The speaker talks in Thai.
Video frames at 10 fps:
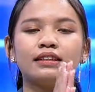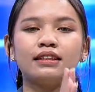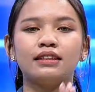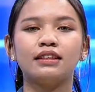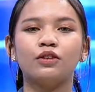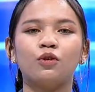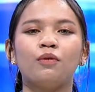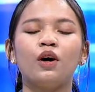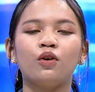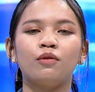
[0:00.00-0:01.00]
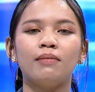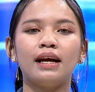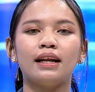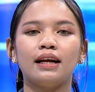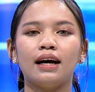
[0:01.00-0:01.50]
คิดถึงคุณพ่อคุณ
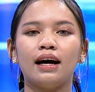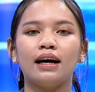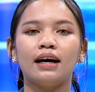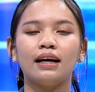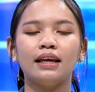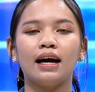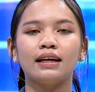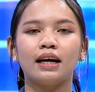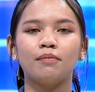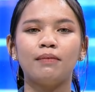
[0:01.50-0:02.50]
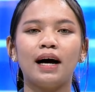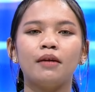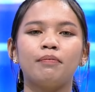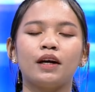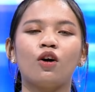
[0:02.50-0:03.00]
แม่นะคะอยากกลับบ้า
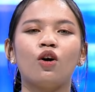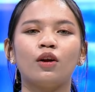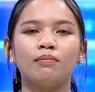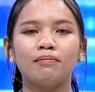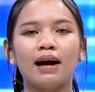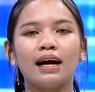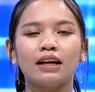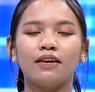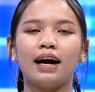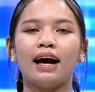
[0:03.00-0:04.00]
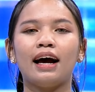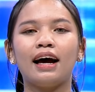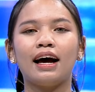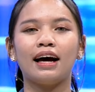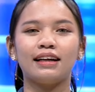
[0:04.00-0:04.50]
นไปกอดมากๆแล้วค่ะ
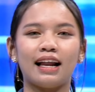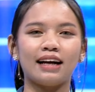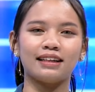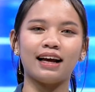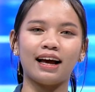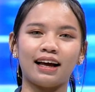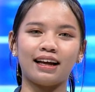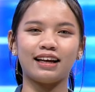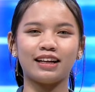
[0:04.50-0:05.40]
รักนะคะ